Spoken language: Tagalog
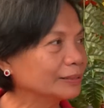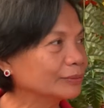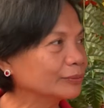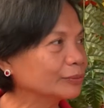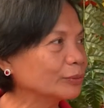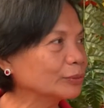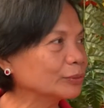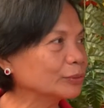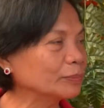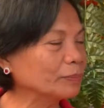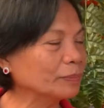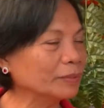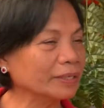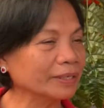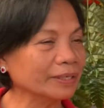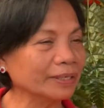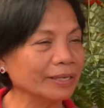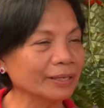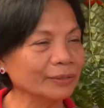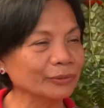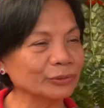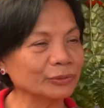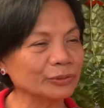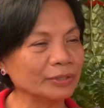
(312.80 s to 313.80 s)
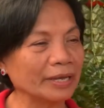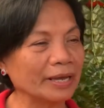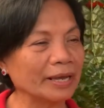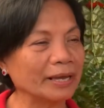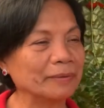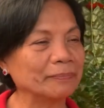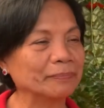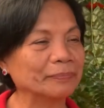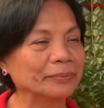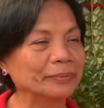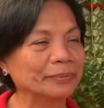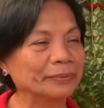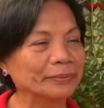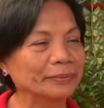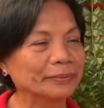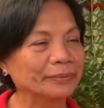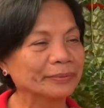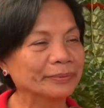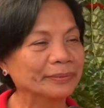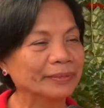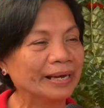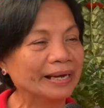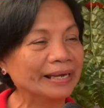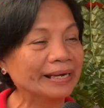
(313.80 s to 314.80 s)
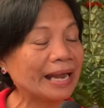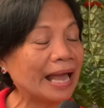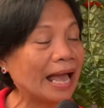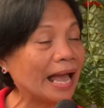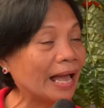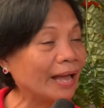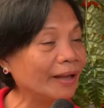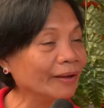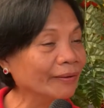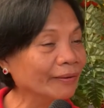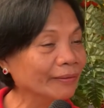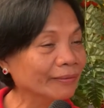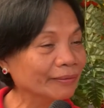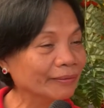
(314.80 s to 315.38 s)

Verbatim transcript: Los Maria Josep. Ala!